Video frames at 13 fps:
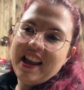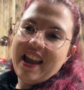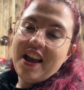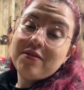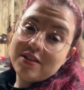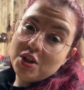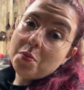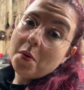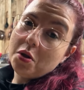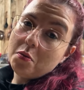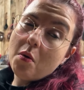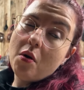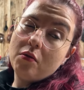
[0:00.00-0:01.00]
É um
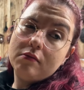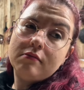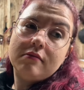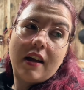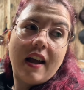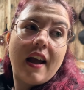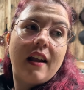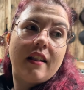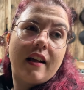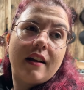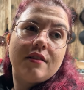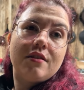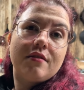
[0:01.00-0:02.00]
sentimento bom, na
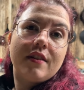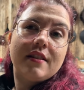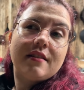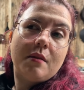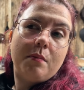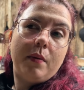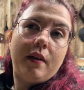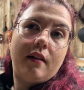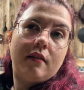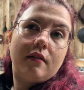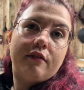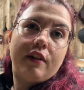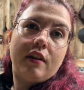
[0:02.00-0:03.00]
realidade. Faz tempinho que eu
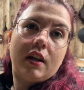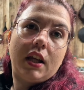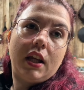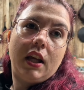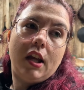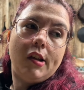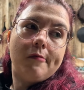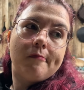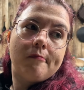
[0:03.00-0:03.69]
não venho aqui.